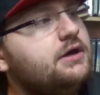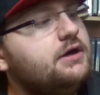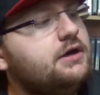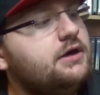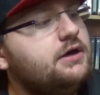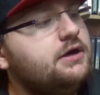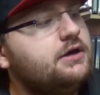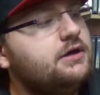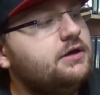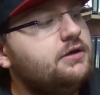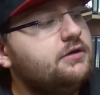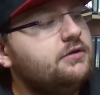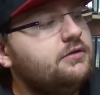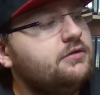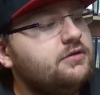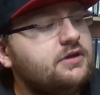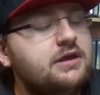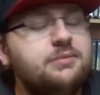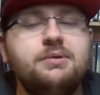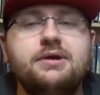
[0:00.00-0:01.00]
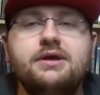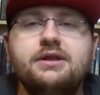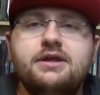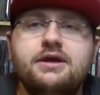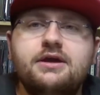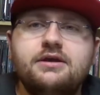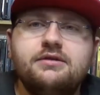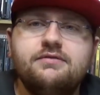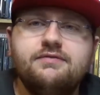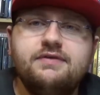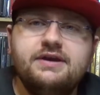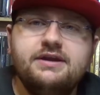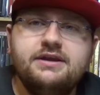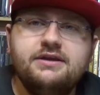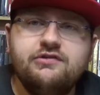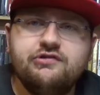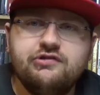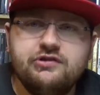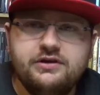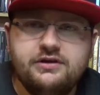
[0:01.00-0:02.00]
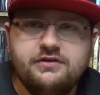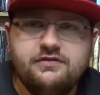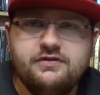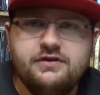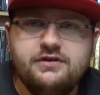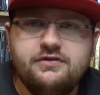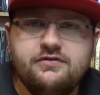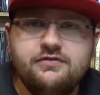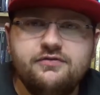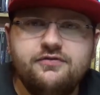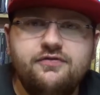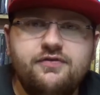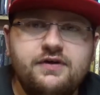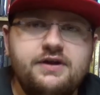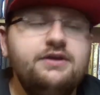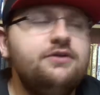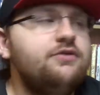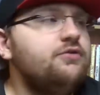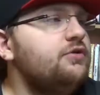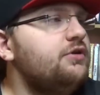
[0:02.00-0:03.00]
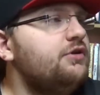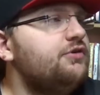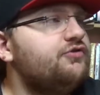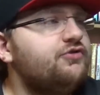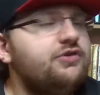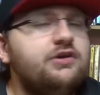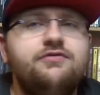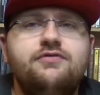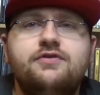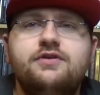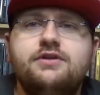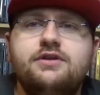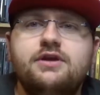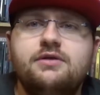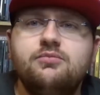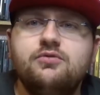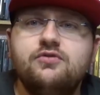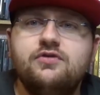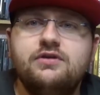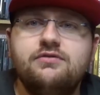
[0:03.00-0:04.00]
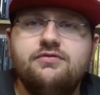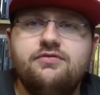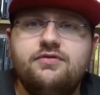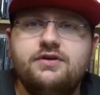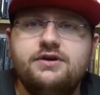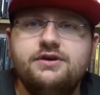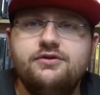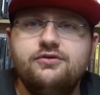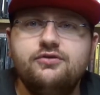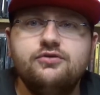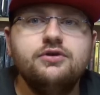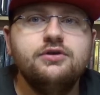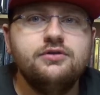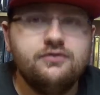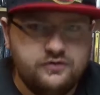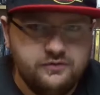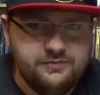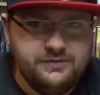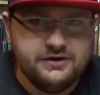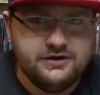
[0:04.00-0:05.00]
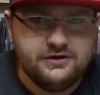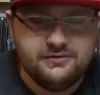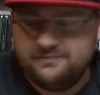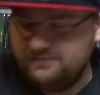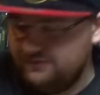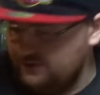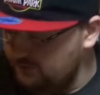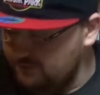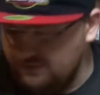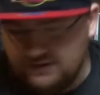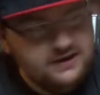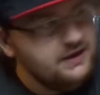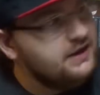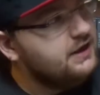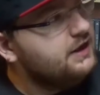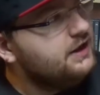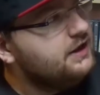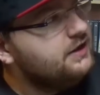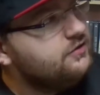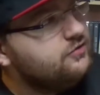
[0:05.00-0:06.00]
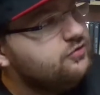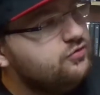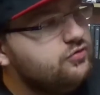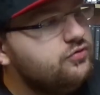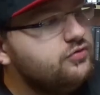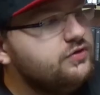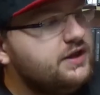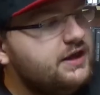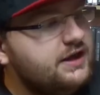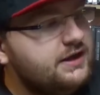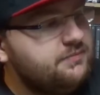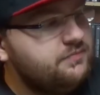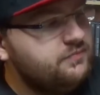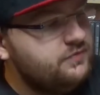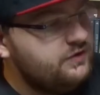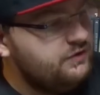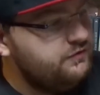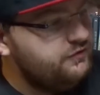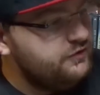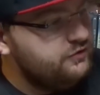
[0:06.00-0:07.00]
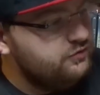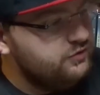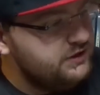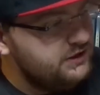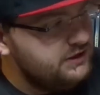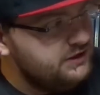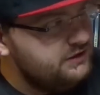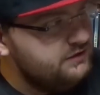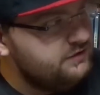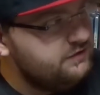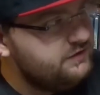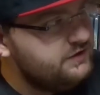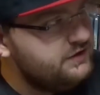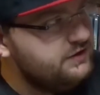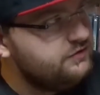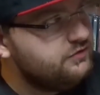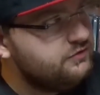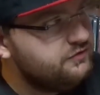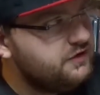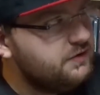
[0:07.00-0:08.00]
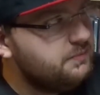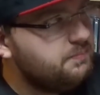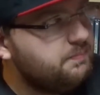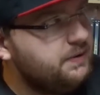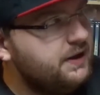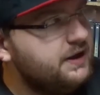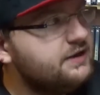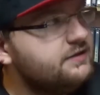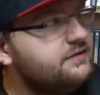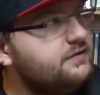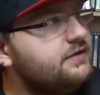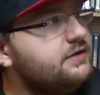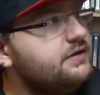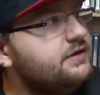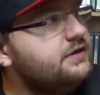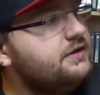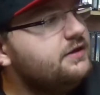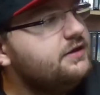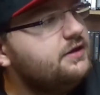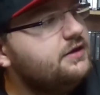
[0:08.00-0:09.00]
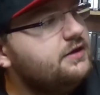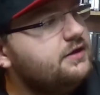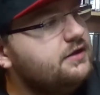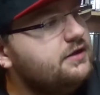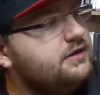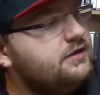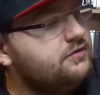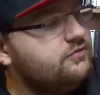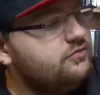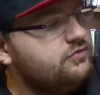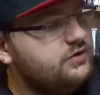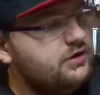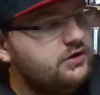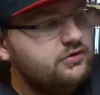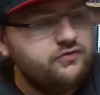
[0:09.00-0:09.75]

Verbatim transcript: Ähm, ich habe mir gedacht, wenn ich schon es nicht zu Freddy Krüger schaffe, dann muss halt Freddy Krüger zu mir kommen, ne? Nun gut, ähm, die Figur ist hier so verpackt in so einer